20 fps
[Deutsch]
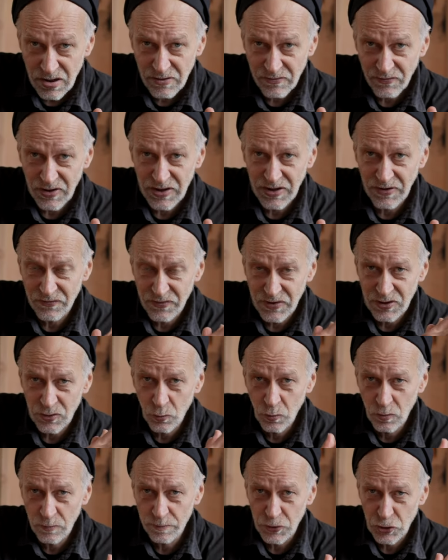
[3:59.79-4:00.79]
weil er viel
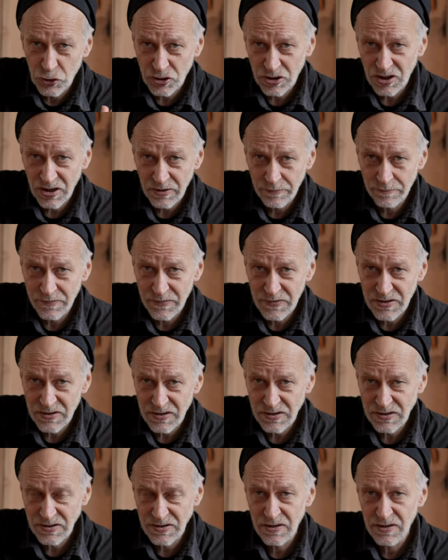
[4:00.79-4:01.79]
gut beschrieben
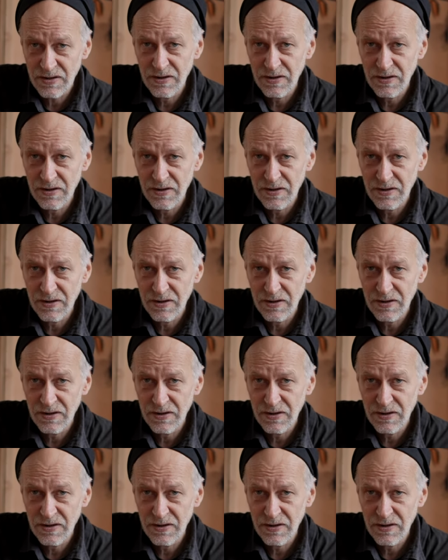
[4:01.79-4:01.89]
ist,